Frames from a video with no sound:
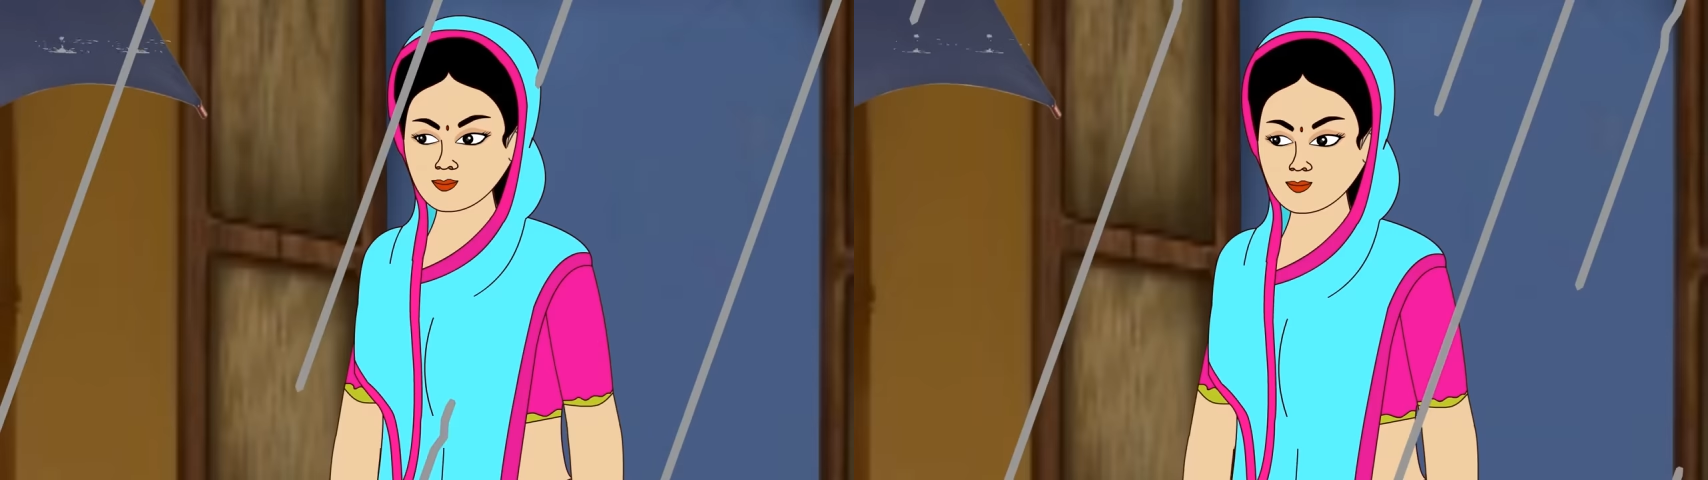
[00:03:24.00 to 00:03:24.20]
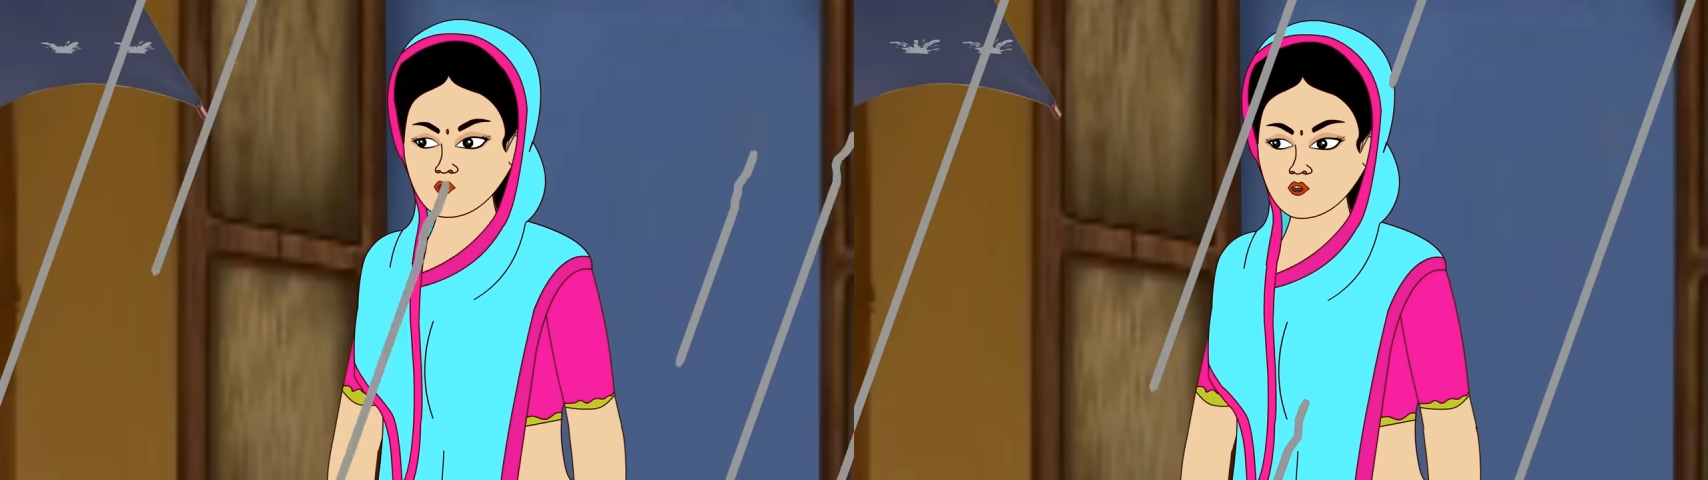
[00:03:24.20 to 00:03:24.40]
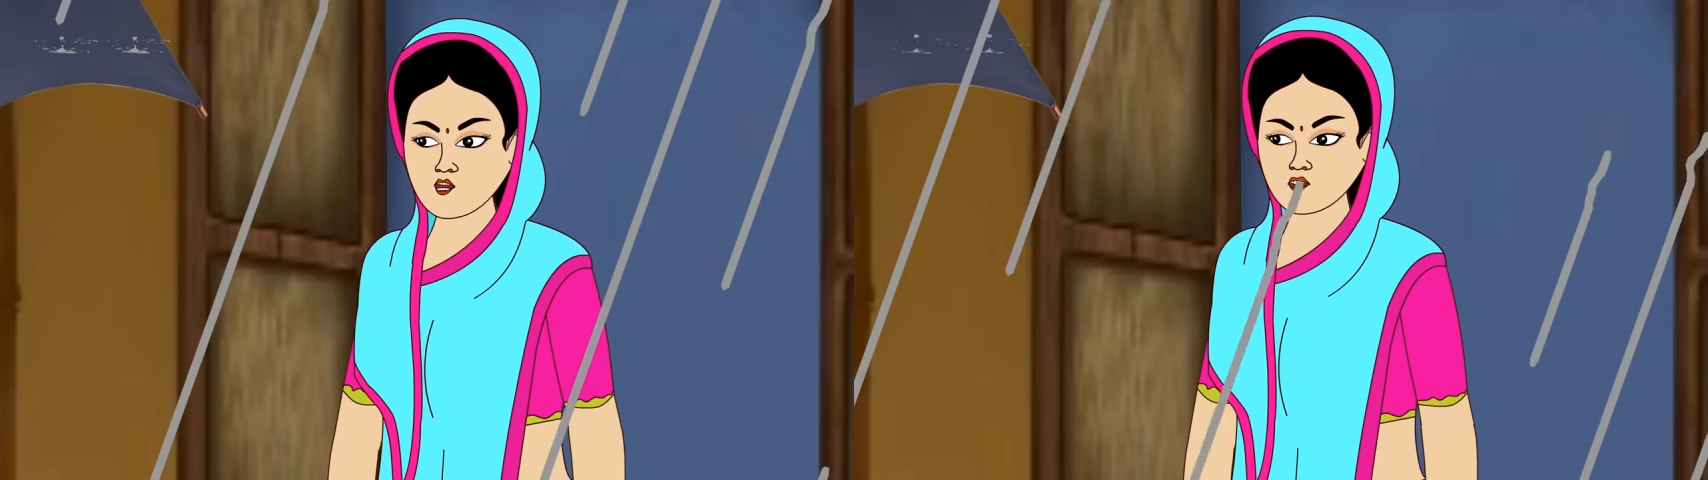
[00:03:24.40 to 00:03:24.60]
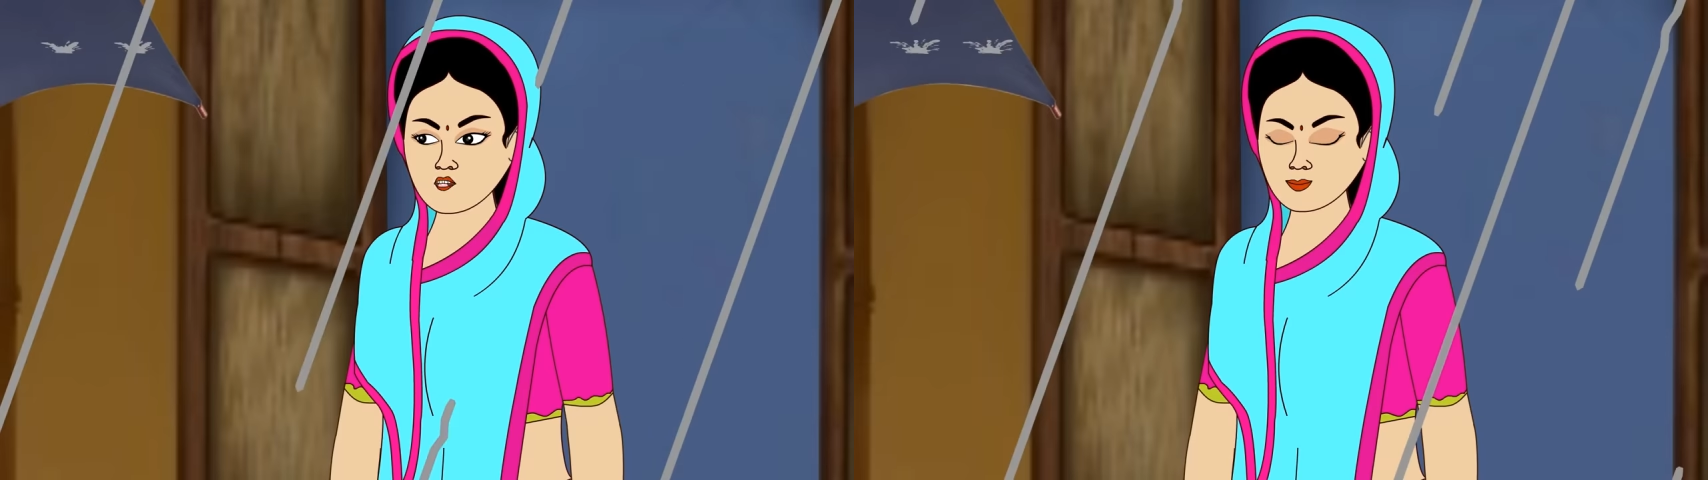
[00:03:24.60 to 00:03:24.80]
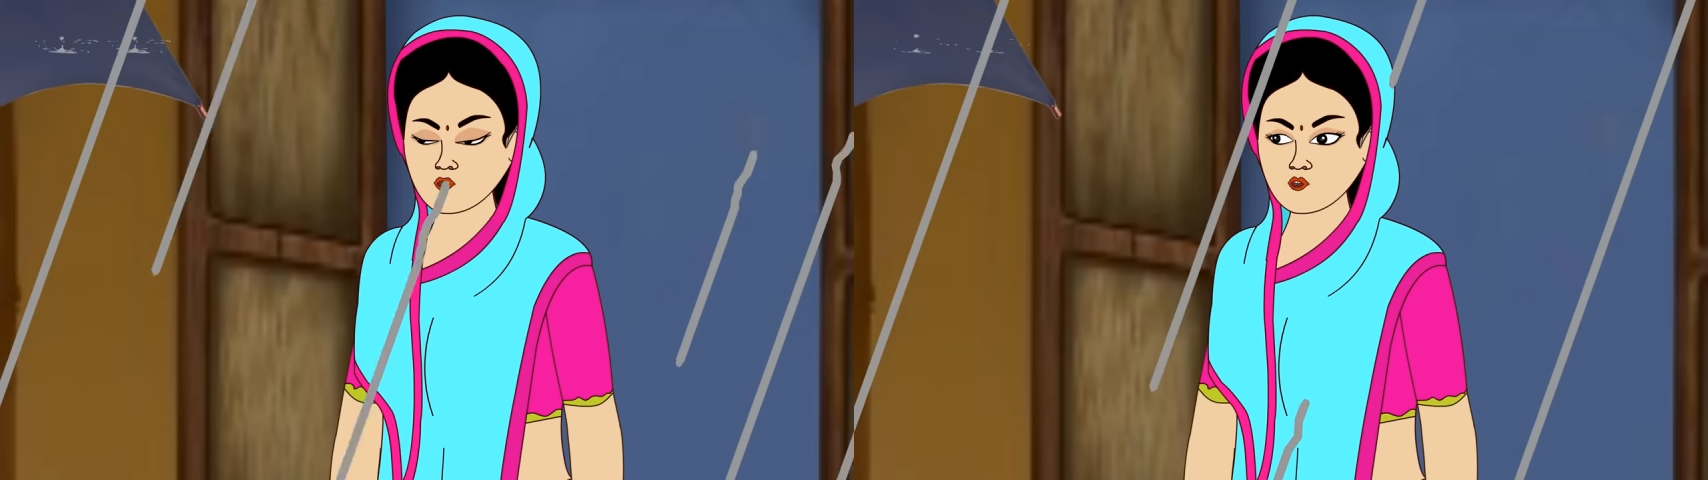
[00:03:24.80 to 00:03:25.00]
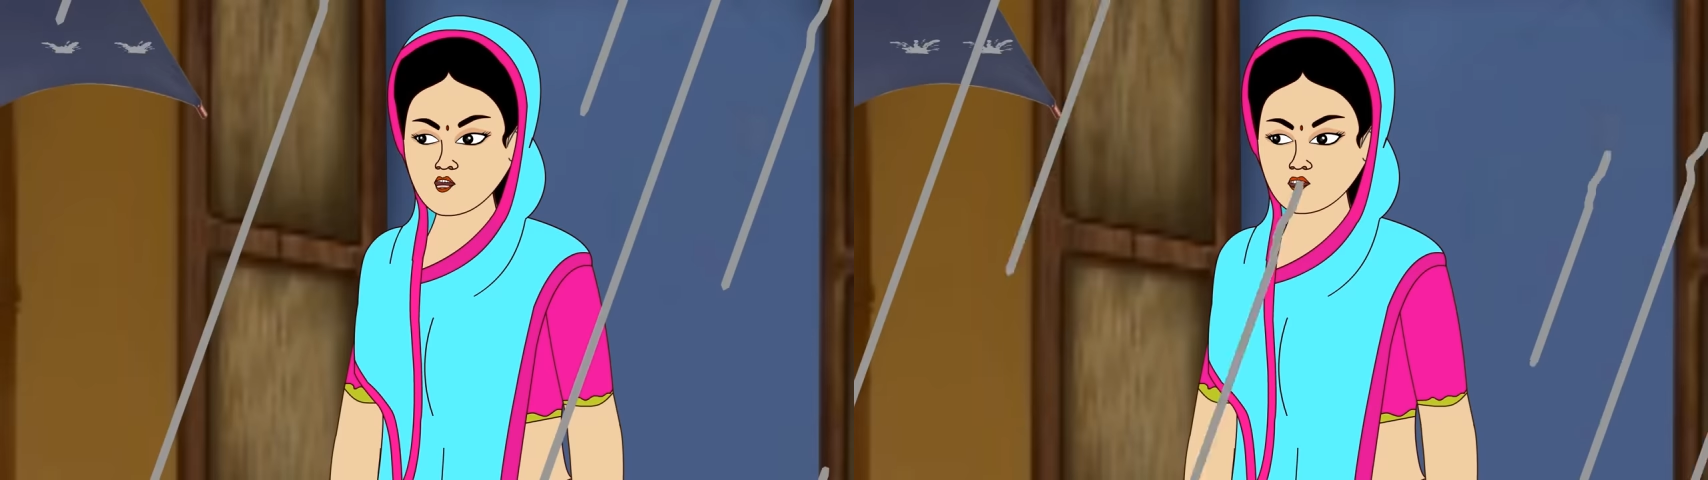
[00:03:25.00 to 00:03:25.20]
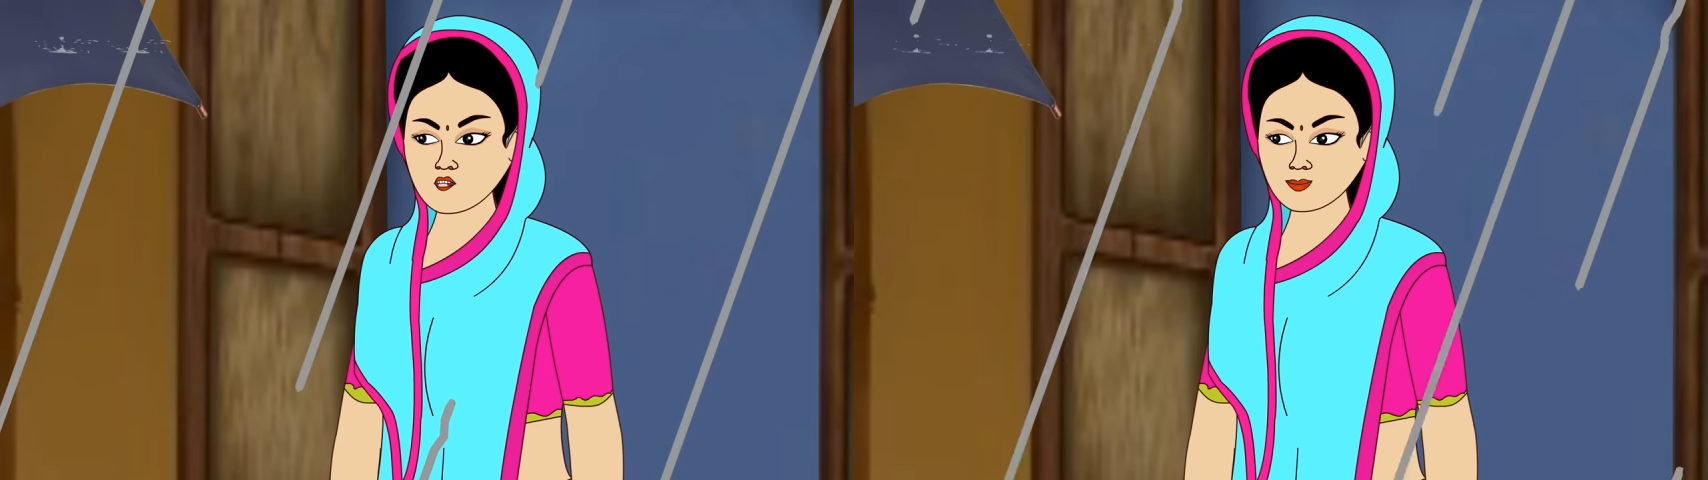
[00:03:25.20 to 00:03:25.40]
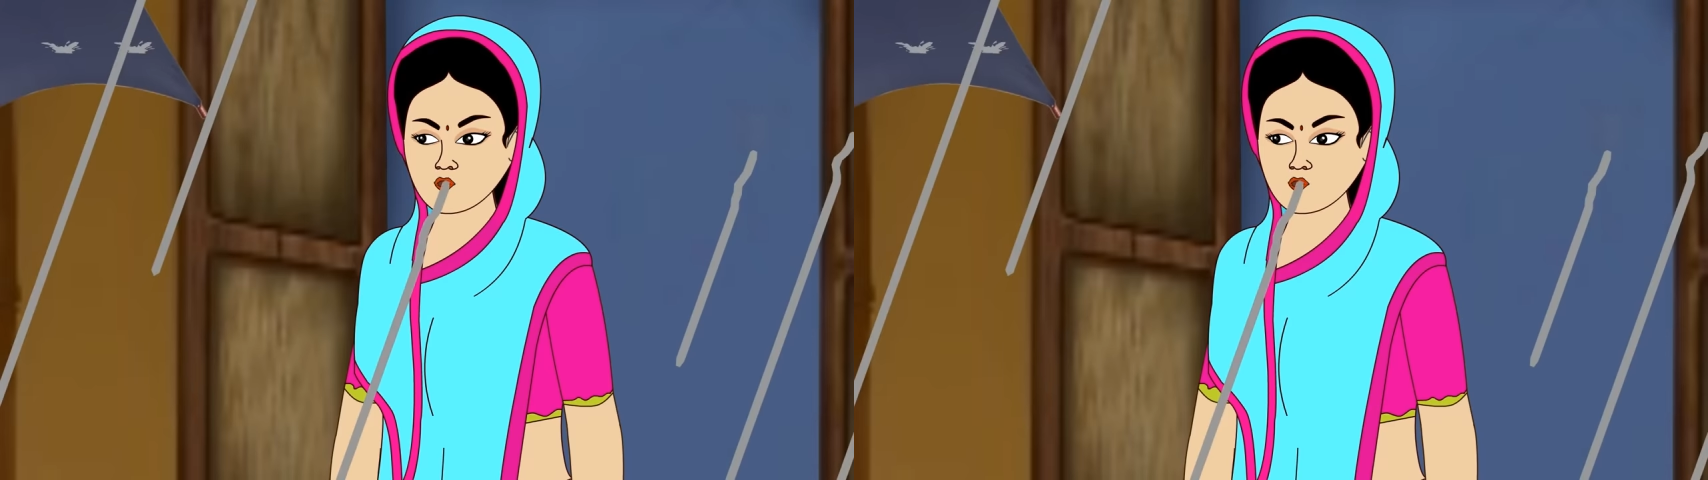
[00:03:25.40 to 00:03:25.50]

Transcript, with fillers: প্রতিদিন কিছু না কিছুর